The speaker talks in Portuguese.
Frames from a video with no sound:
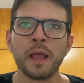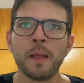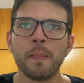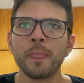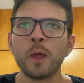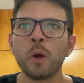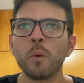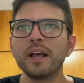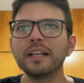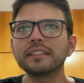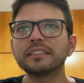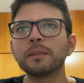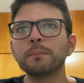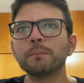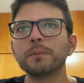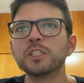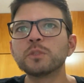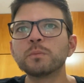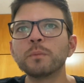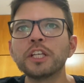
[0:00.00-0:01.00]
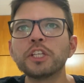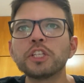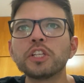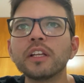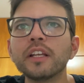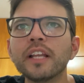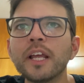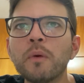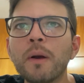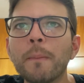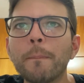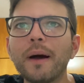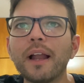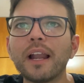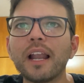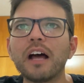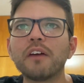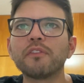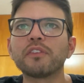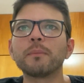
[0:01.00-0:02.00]
Não é simplesmente ler uma
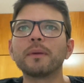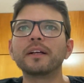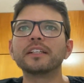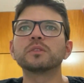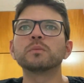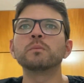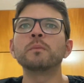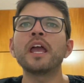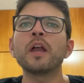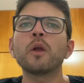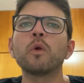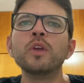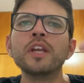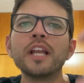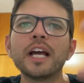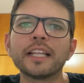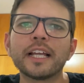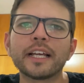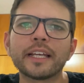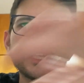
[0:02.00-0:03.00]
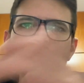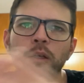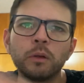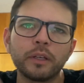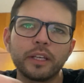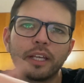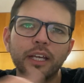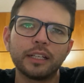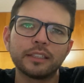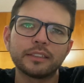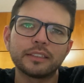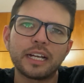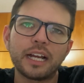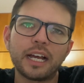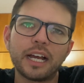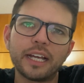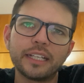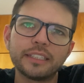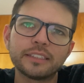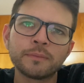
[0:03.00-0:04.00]
palavra, mas mergulhar naquilo que ela
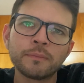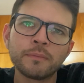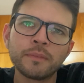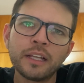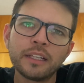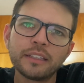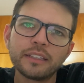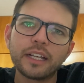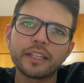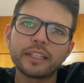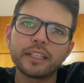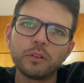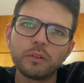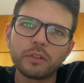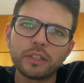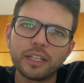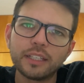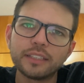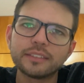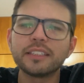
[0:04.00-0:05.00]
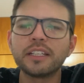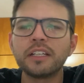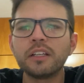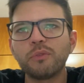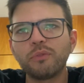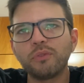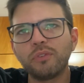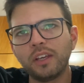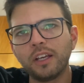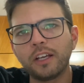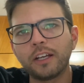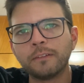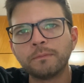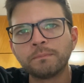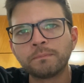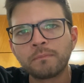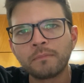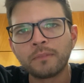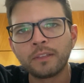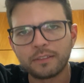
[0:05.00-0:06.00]
traz, naquilo que ela significa,
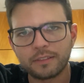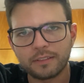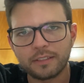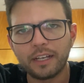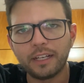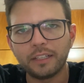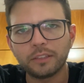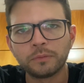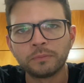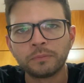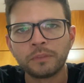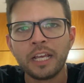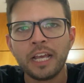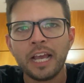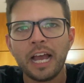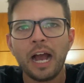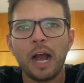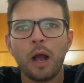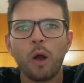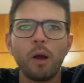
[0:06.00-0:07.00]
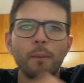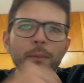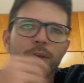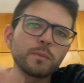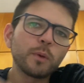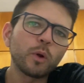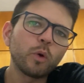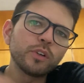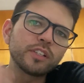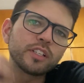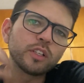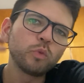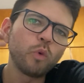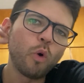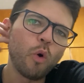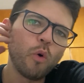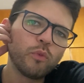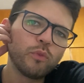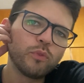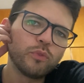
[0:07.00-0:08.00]
certo? A mesma coisa do
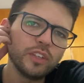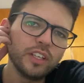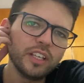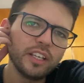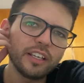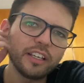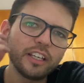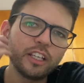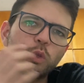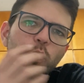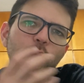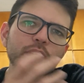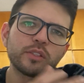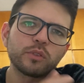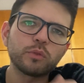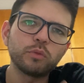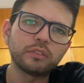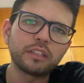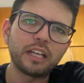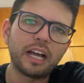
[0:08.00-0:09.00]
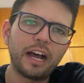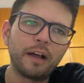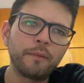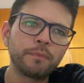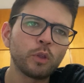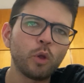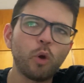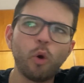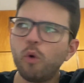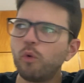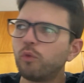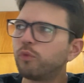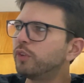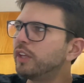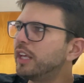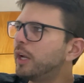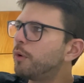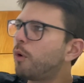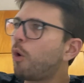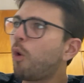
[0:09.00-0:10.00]
ouvir e do escutar. Ouvir,
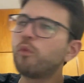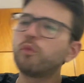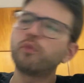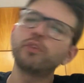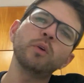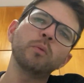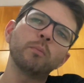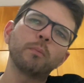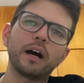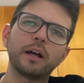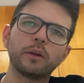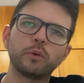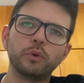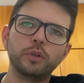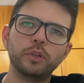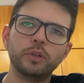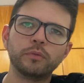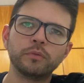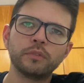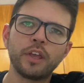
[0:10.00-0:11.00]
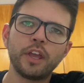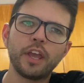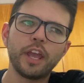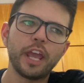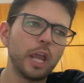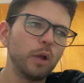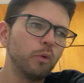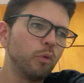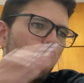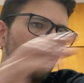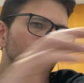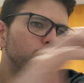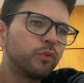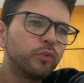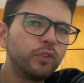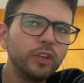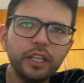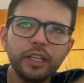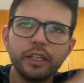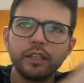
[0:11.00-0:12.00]
eu ouvi um barulho. Eu
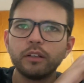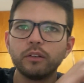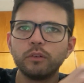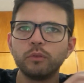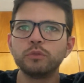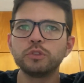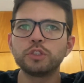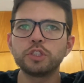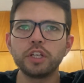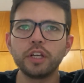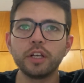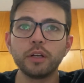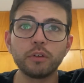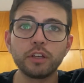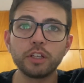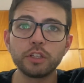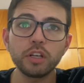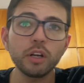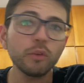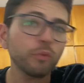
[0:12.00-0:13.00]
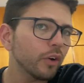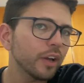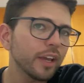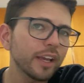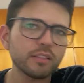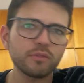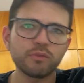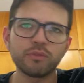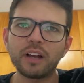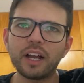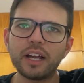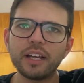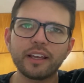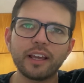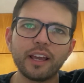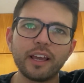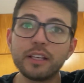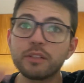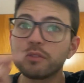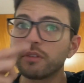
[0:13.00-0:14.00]
ouvi um tiro. Que tiro foi esse? Fale que
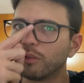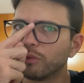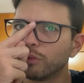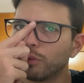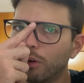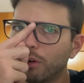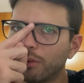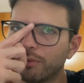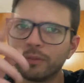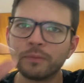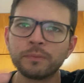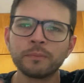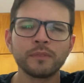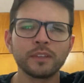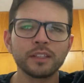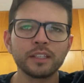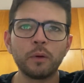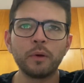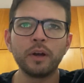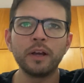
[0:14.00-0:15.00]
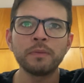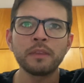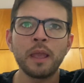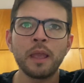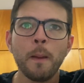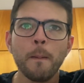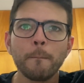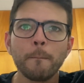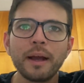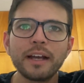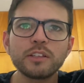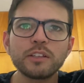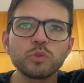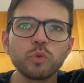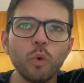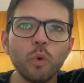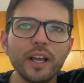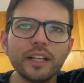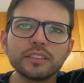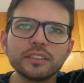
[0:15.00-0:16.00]
é isso, é um novo, não é? Mas
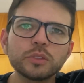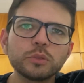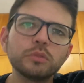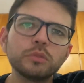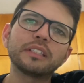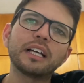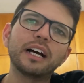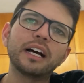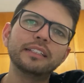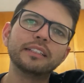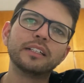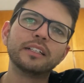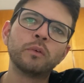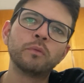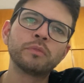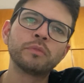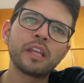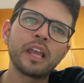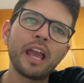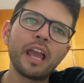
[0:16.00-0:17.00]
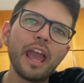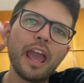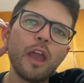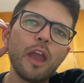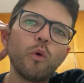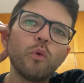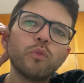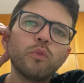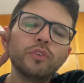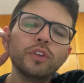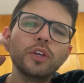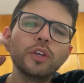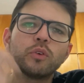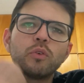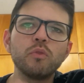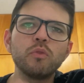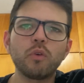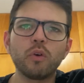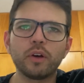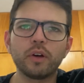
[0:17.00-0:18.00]
o escutar não é ouvir
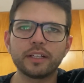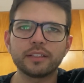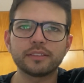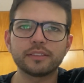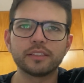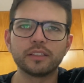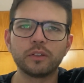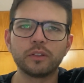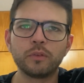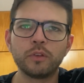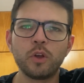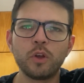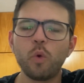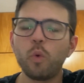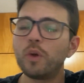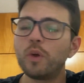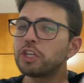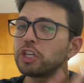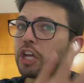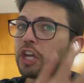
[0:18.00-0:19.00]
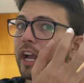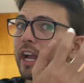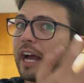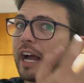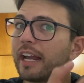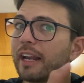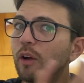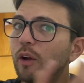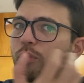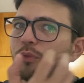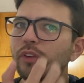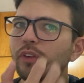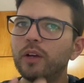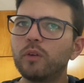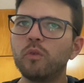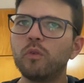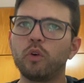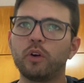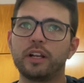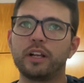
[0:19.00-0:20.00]
com o coração. O enxergar é ouvir
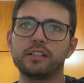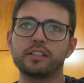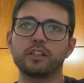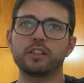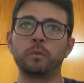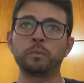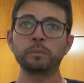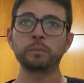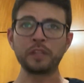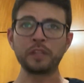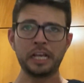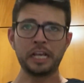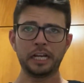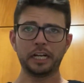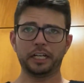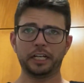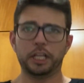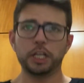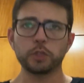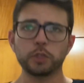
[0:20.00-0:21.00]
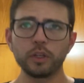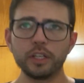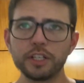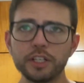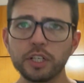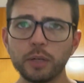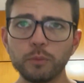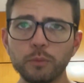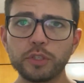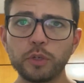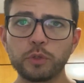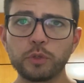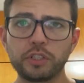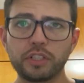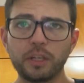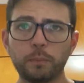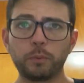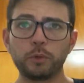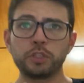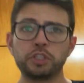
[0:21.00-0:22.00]
com o coração. Cristo, ele chama os seus
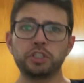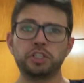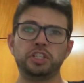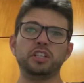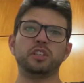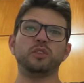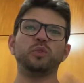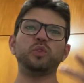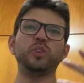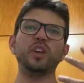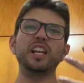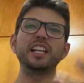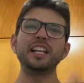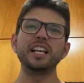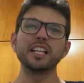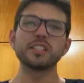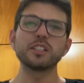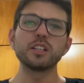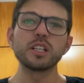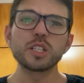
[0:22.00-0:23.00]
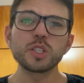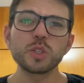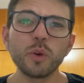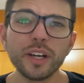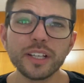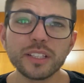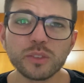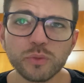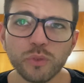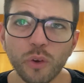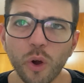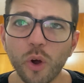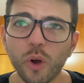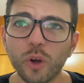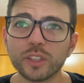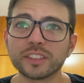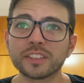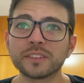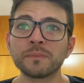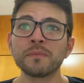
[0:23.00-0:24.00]
discípulos e diz: Felizes sois
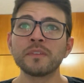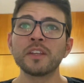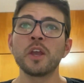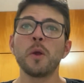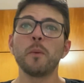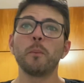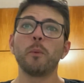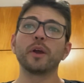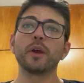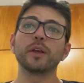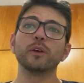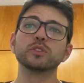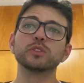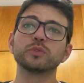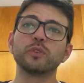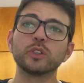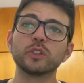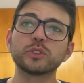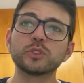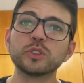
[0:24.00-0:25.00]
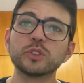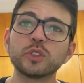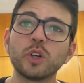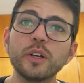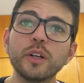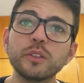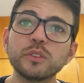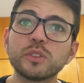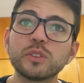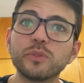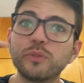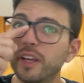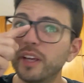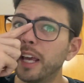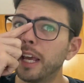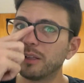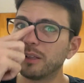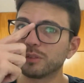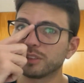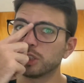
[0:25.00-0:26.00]
vós, porque os vossos olhos
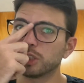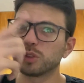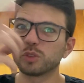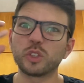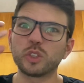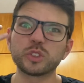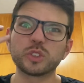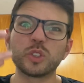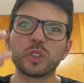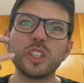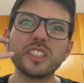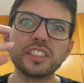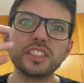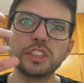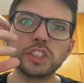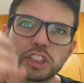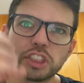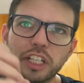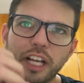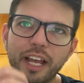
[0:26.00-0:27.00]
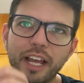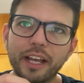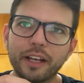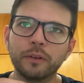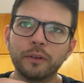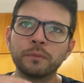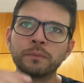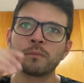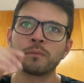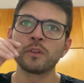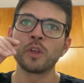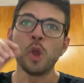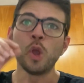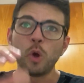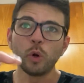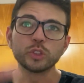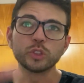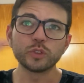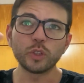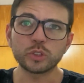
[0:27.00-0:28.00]
veem, ou seja, os vossos olhos enxergam,
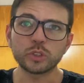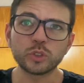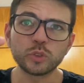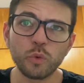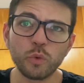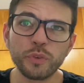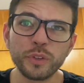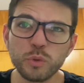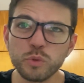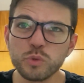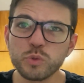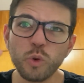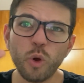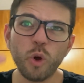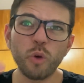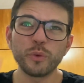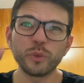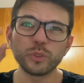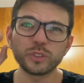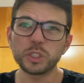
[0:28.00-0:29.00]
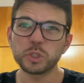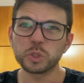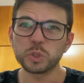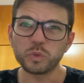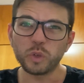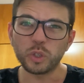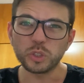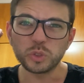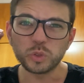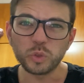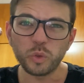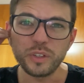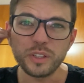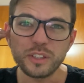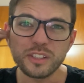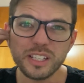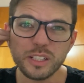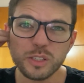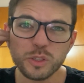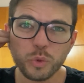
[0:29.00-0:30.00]
os vossos ouvidos ouvem, ou seja, os vossos
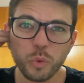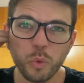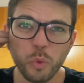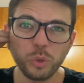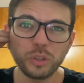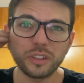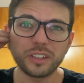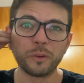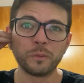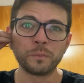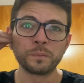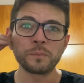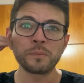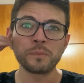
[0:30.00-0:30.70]
ouvidos escutam.